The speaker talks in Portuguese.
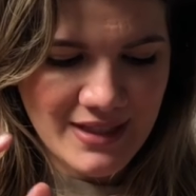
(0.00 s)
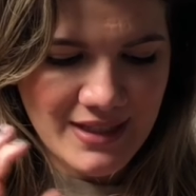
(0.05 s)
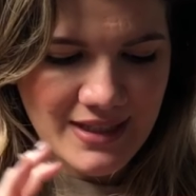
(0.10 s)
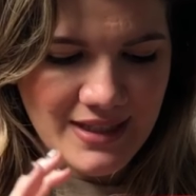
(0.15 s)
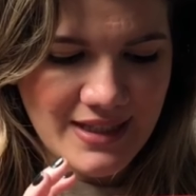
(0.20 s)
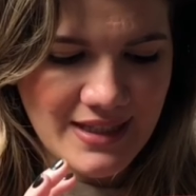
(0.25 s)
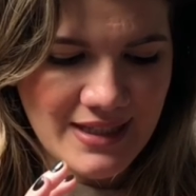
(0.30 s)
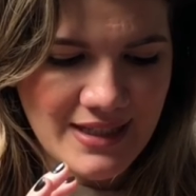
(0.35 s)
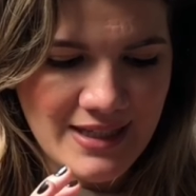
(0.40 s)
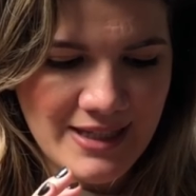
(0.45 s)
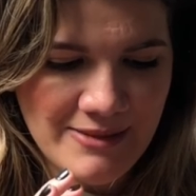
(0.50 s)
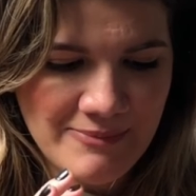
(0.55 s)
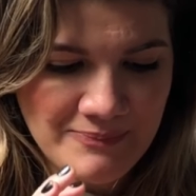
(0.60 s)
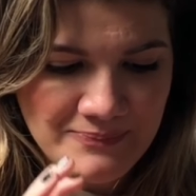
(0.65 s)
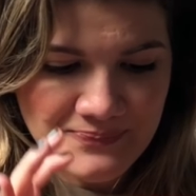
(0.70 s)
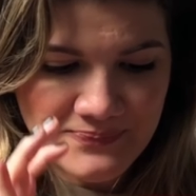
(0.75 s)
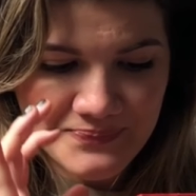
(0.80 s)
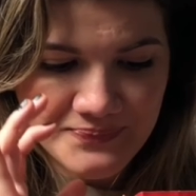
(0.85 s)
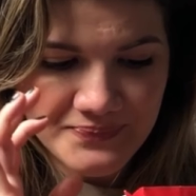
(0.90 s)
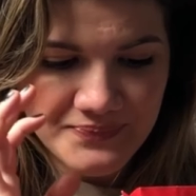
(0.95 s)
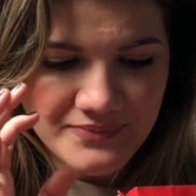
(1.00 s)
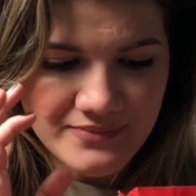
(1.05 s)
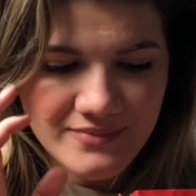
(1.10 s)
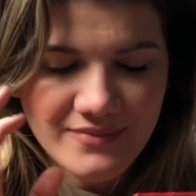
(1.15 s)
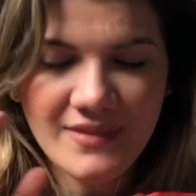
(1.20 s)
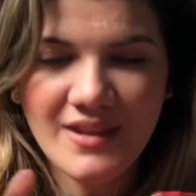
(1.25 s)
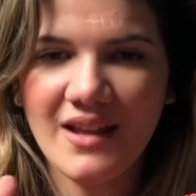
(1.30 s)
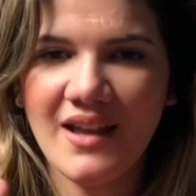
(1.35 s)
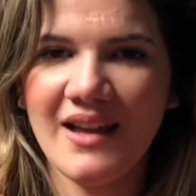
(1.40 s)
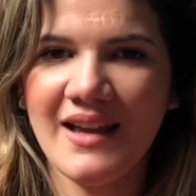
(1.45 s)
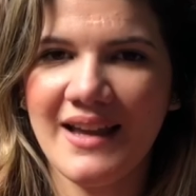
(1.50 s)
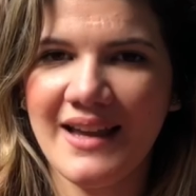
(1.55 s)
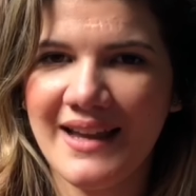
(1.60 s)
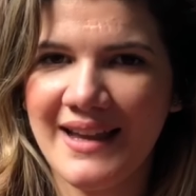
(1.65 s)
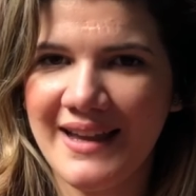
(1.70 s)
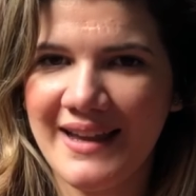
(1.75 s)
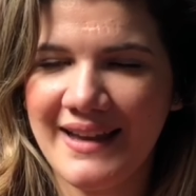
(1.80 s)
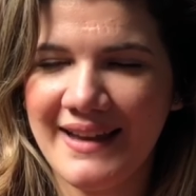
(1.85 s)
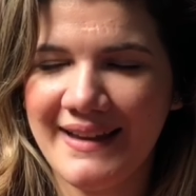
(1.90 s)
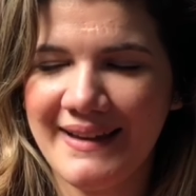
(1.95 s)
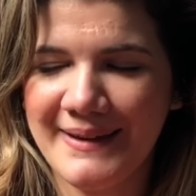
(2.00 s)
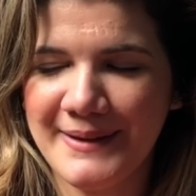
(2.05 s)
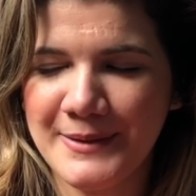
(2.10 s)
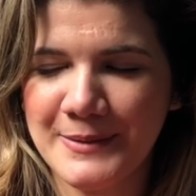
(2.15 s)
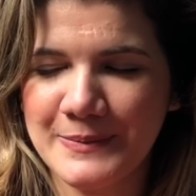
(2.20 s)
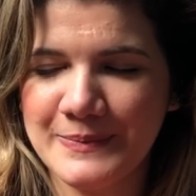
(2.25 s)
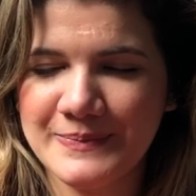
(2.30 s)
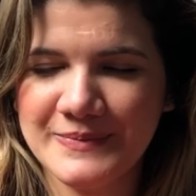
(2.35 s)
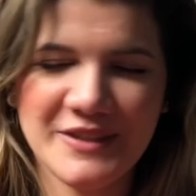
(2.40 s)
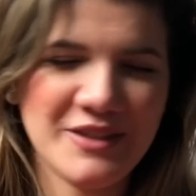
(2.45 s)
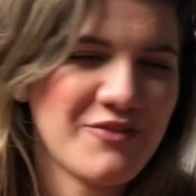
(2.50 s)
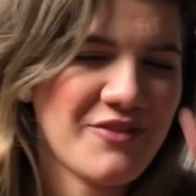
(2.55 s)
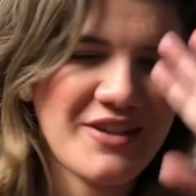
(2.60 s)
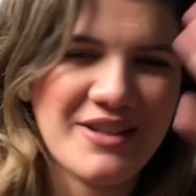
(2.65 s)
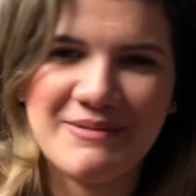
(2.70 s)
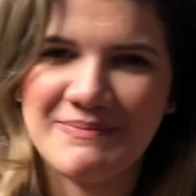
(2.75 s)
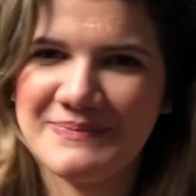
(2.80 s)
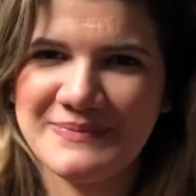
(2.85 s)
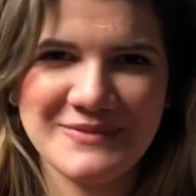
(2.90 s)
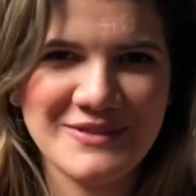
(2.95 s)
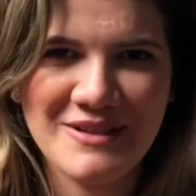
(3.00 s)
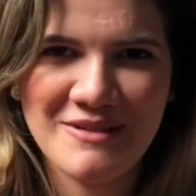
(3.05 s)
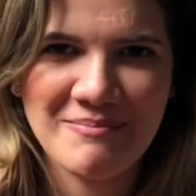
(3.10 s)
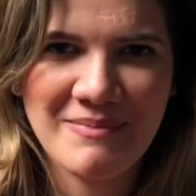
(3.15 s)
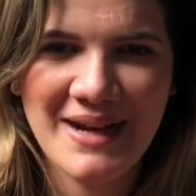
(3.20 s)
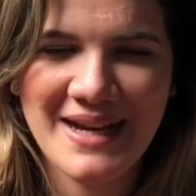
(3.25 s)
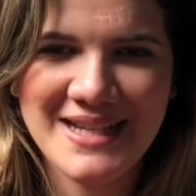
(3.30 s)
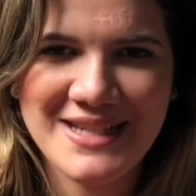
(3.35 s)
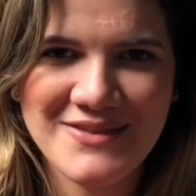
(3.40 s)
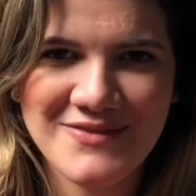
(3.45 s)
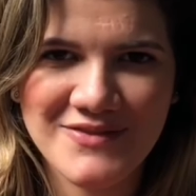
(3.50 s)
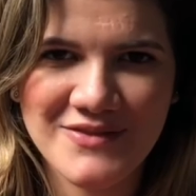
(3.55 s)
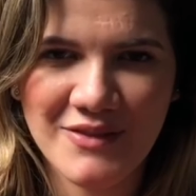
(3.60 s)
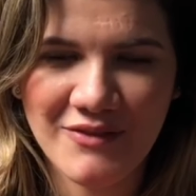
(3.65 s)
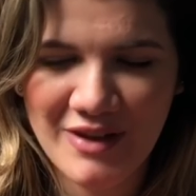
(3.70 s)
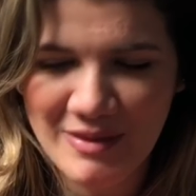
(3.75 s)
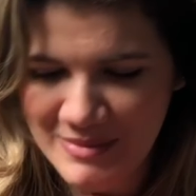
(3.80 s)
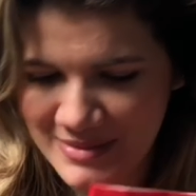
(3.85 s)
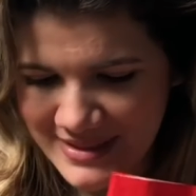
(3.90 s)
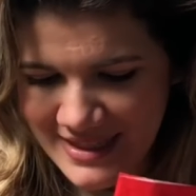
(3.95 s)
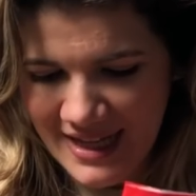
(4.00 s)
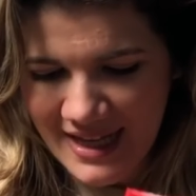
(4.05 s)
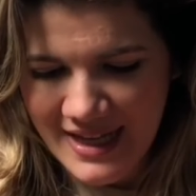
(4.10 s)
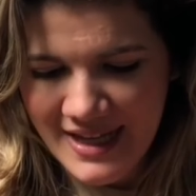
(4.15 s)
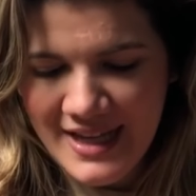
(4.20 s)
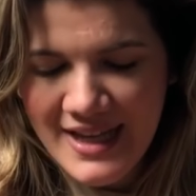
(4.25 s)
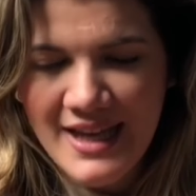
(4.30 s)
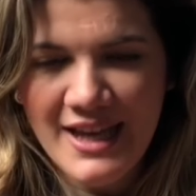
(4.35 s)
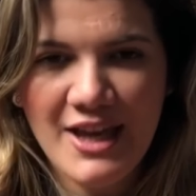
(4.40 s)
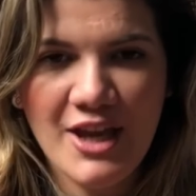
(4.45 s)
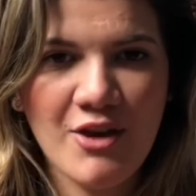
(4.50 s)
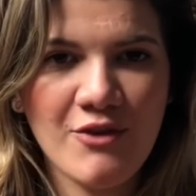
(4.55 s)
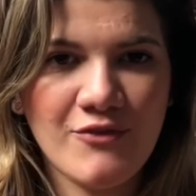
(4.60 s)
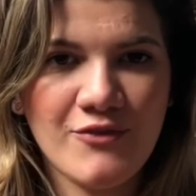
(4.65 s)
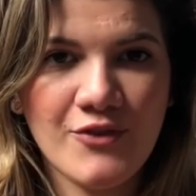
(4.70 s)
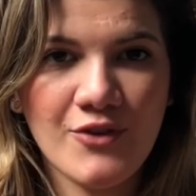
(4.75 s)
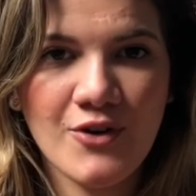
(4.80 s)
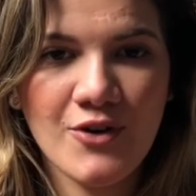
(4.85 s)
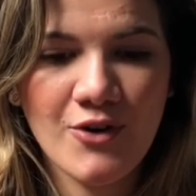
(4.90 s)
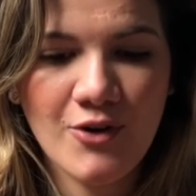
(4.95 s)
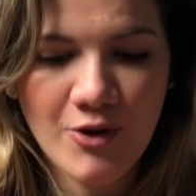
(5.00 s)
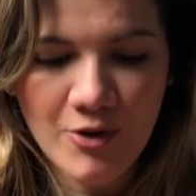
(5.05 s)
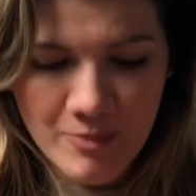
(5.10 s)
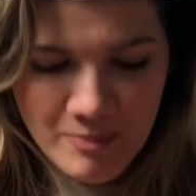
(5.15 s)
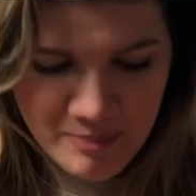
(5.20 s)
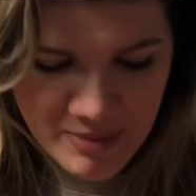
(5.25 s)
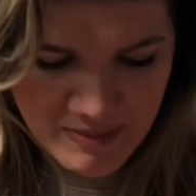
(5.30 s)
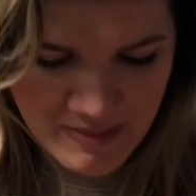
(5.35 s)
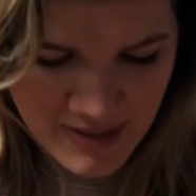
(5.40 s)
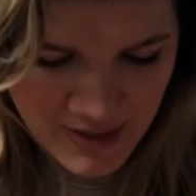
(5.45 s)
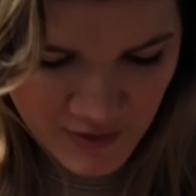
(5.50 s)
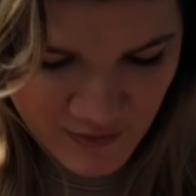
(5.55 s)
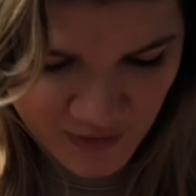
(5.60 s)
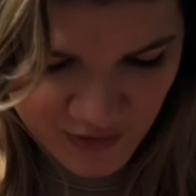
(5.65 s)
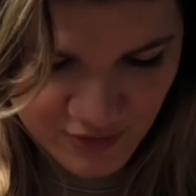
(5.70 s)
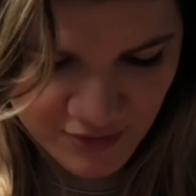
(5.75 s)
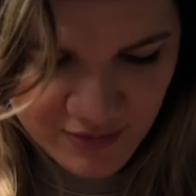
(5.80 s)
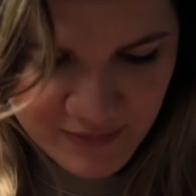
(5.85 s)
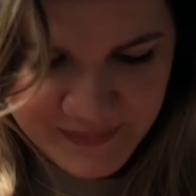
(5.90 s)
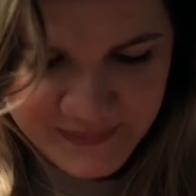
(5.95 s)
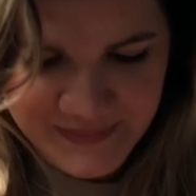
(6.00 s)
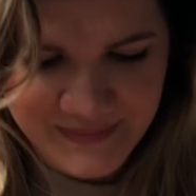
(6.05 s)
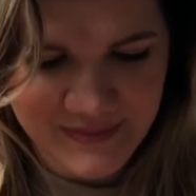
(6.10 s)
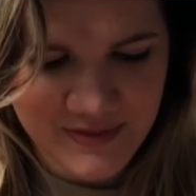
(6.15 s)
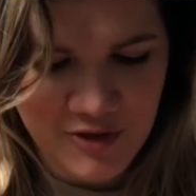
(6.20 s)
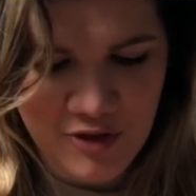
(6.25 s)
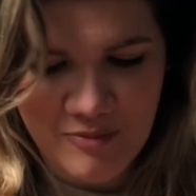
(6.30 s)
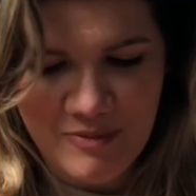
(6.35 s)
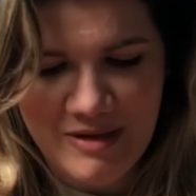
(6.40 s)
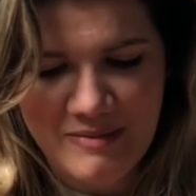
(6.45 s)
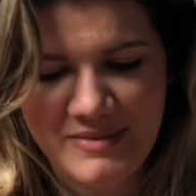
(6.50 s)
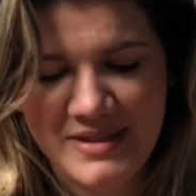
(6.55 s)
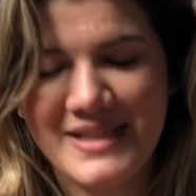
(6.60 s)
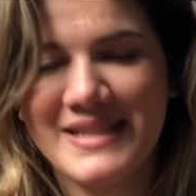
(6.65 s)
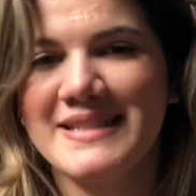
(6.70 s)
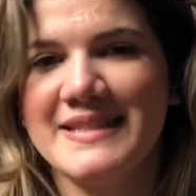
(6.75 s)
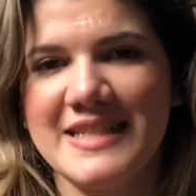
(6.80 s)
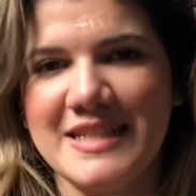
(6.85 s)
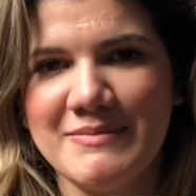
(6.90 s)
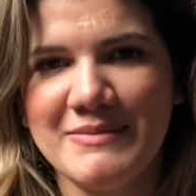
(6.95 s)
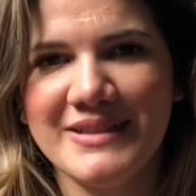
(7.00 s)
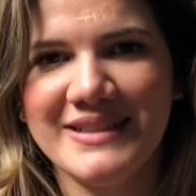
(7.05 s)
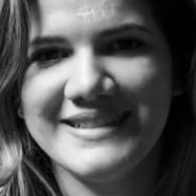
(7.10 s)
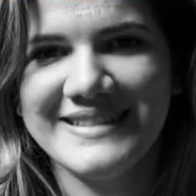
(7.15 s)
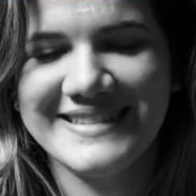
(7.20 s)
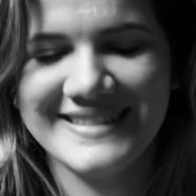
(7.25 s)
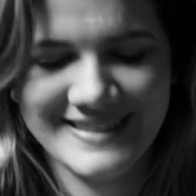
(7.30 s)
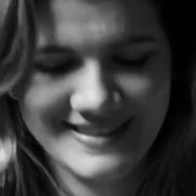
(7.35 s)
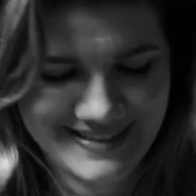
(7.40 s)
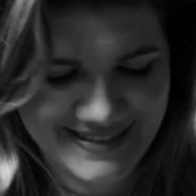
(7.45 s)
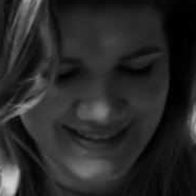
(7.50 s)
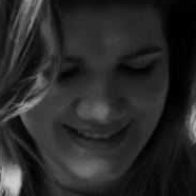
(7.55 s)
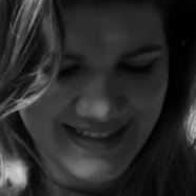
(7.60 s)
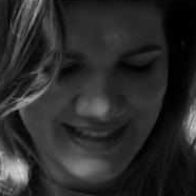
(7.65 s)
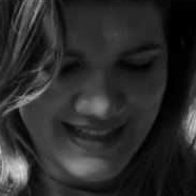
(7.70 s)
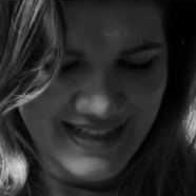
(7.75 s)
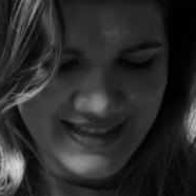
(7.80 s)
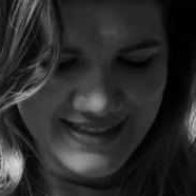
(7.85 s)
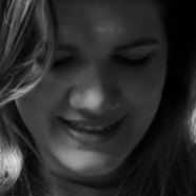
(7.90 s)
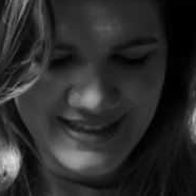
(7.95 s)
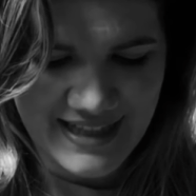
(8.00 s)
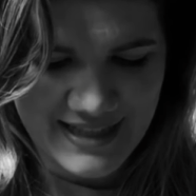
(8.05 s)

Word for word: E, é, enfim, mas vamos lá. Eu vou, primeiro eu vou tomar minha enzima de